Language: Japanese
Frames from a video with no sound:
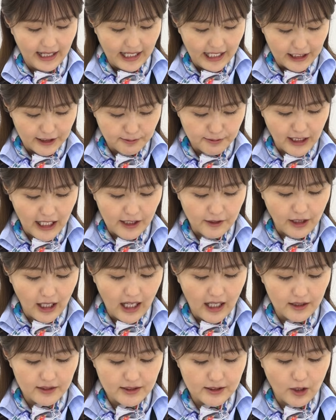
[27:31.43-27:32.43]

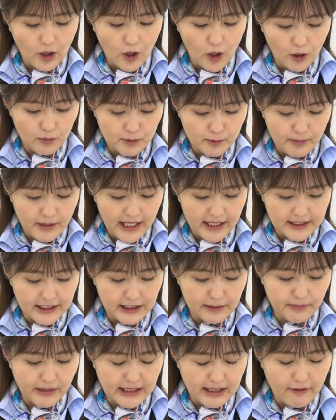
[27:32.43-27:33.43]
エルブライトハウスの
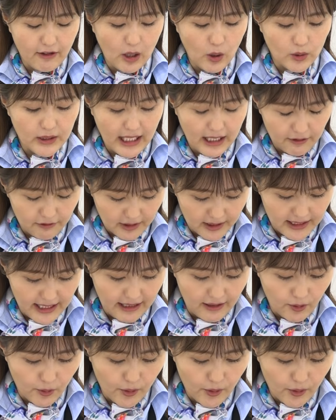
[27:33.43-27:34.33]
ホームページまたはお電話で